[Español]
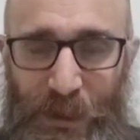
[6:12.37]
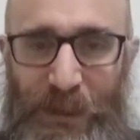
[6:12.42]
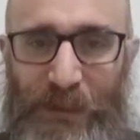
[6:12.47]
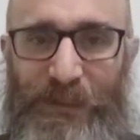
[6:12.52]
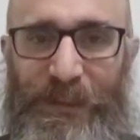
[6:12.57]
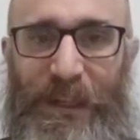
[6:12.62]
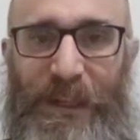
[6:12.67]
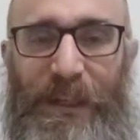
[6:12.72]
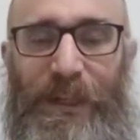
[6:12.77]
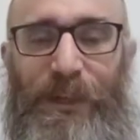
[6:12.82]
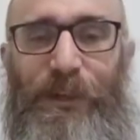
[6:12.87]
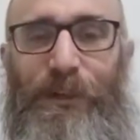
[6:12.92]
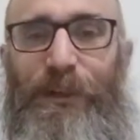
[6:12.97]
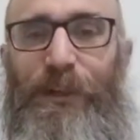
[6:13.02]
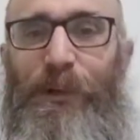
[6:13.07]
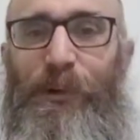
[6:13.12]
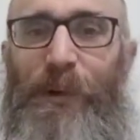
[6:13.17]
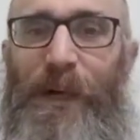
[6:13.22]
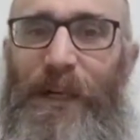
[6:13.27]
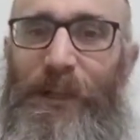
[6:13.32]
salieron del
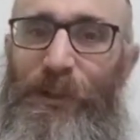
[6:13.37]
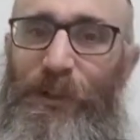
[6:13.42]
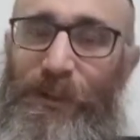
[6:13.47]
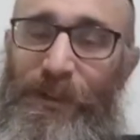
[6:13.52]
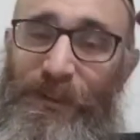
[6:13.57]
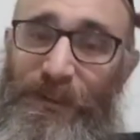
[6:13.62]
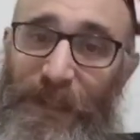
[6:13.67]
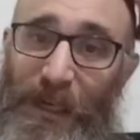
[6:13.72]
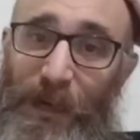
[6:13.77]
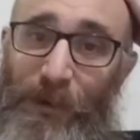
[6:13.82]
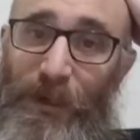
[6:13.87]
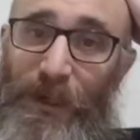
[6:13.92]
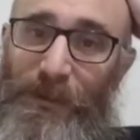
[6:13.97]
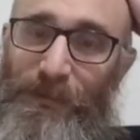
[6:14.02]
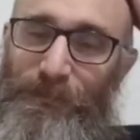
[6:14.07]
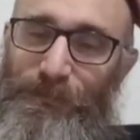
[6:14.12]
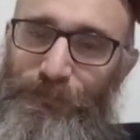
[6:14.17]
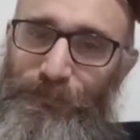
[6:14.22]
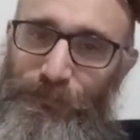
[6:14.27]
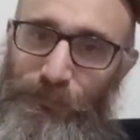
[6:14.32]
lugar en donde
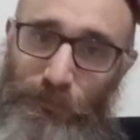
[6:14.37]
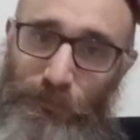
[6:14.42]
estaban,